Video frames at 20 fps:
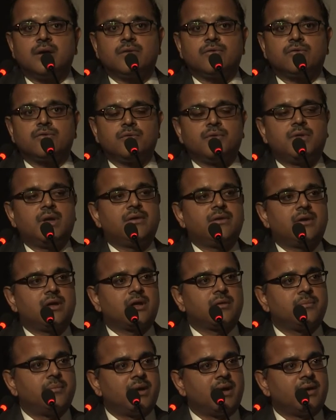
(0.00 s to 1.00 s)

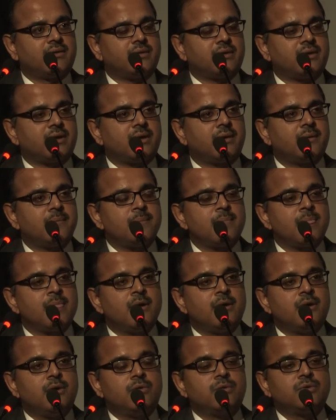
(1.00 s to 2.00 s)
सुविधाजनक बना सके
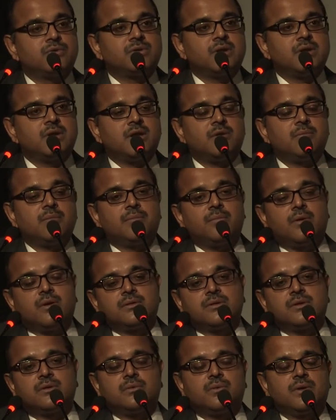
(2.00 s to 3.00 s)
उस संदर्भ में
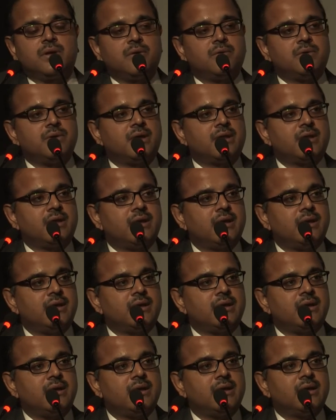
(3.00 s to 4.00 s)
बहुत ज़रूरी ये हो जाता है
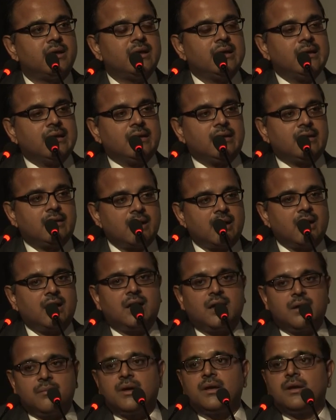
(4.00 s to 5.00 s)
कि क्या
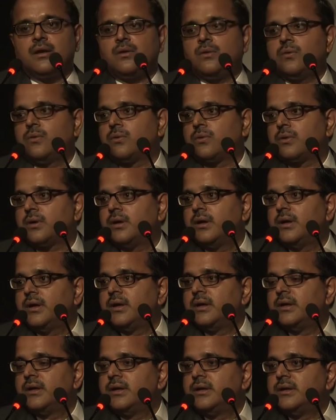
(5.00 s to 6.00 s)
हमारे लोग
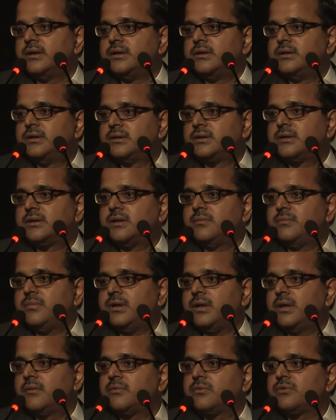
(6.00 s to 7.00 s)
डिजिटल
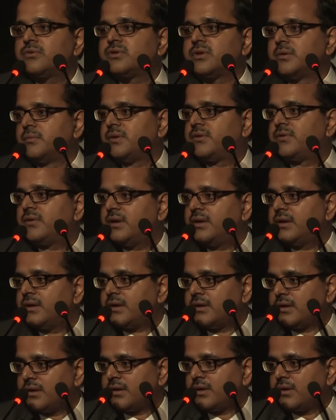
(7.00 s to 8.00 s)
मीडियम को समझते हैं
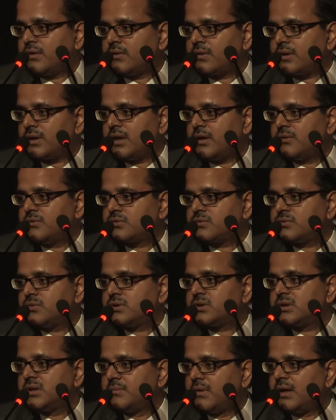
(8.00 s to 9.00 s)
कि नहीं और क्या उसको
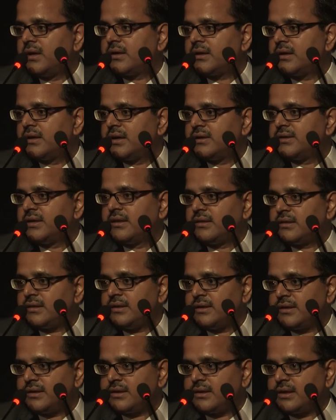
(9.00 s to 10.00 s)
इस्तेमाल करना
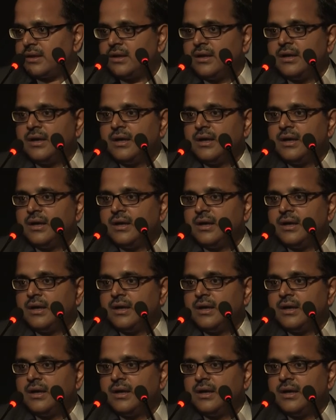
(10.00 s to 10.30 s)
जानते हैं कि नहीं